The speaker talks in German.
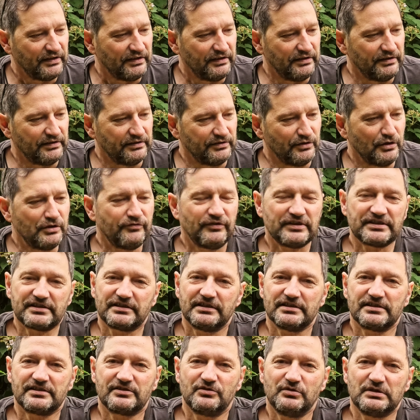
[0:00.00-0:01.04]
Äh, noch was
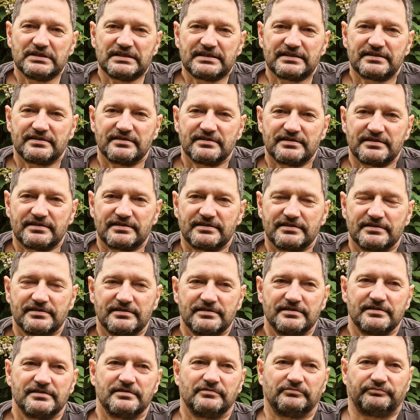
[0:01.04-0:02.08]
ganz kurzes.
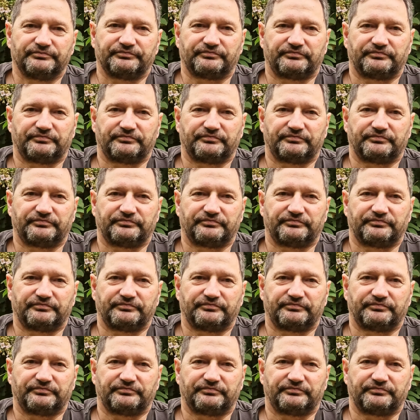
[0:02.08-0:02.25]
Äh,